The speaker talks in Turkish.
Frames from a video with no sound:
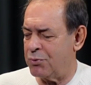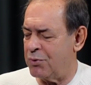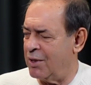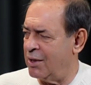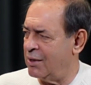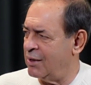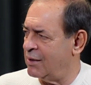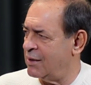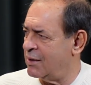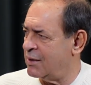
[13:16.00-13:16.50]
Şu
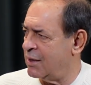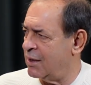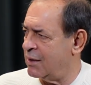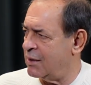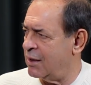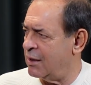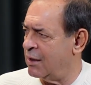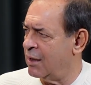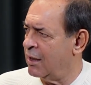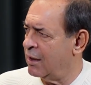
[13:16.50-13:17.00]
anda da
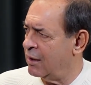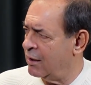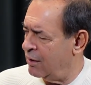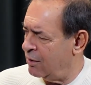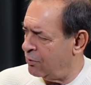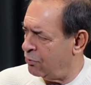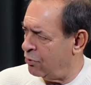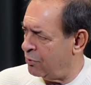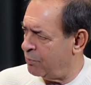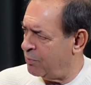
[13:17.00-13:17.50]
zaten
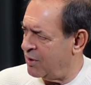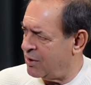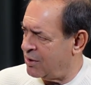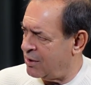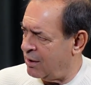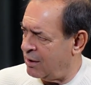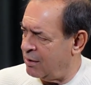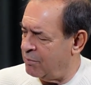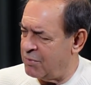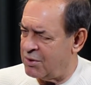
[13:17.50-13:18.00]
ilk 4-5
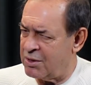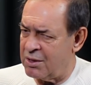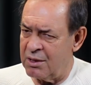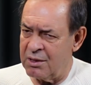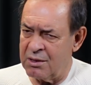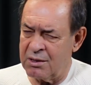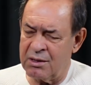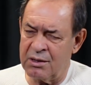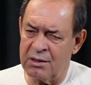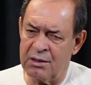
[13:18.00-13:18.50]
takım
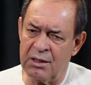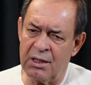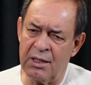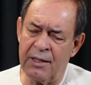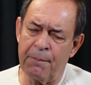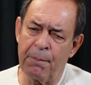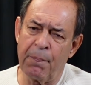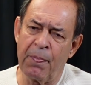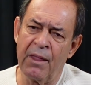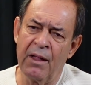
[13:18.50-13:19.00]

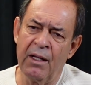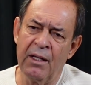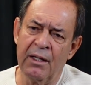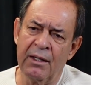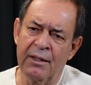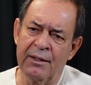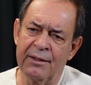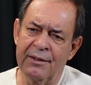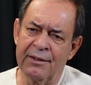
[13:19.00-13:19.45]
içerisinde evet.